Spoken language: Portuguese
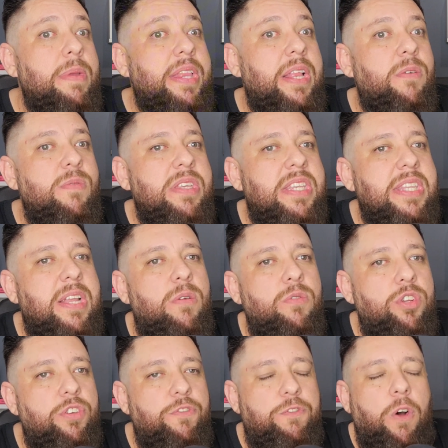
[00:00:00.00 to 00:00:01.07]
não estão
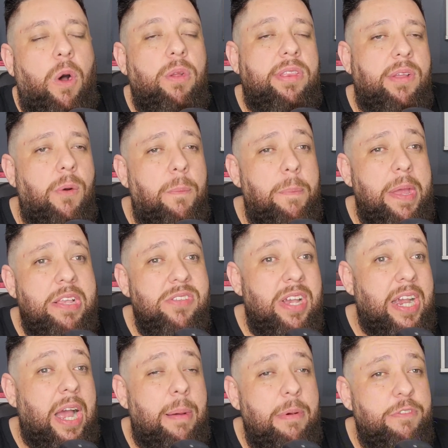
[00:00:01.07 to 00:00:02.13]
de volta. O peso
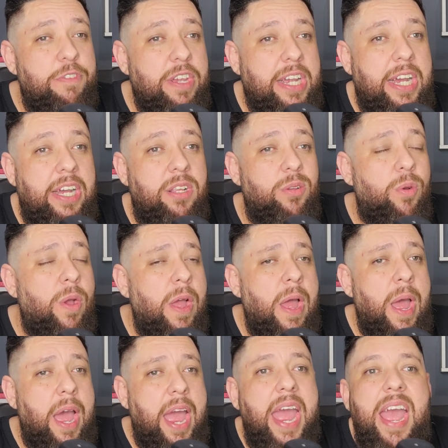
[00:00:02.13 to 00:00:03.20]
acaba ficando
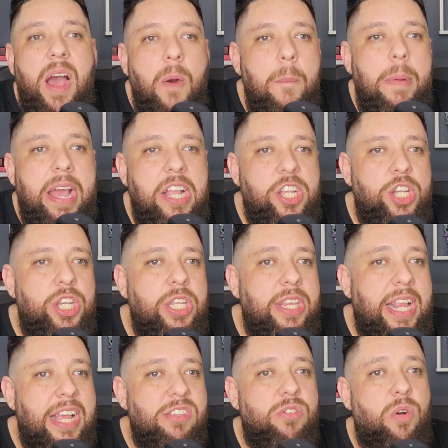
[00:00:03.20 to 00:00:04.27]
realmente
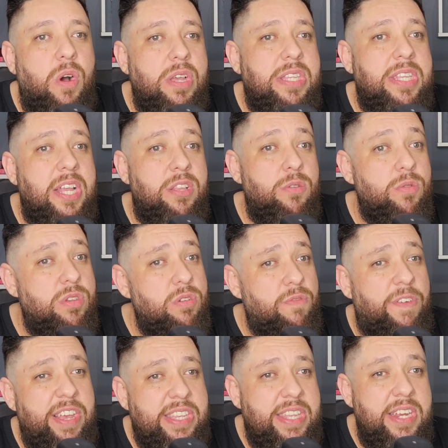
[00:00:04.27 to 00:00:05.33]
nas costas do
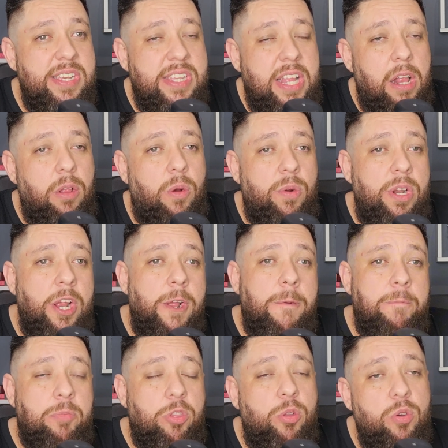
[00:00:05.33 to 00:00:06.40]
Sylvester Stallone,
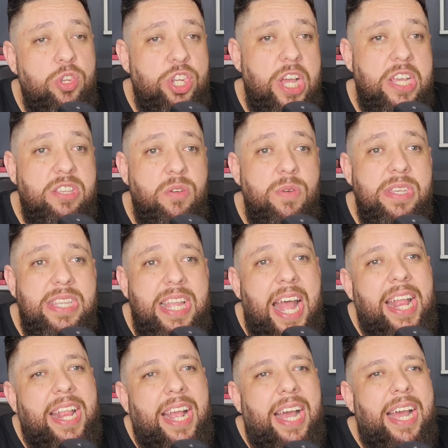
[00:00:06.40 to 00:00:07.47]
do Jason
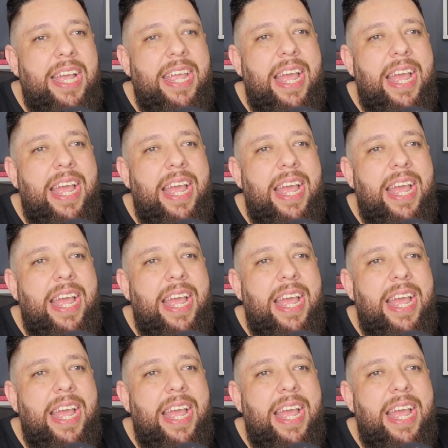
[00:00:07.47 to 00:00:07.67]
Statham e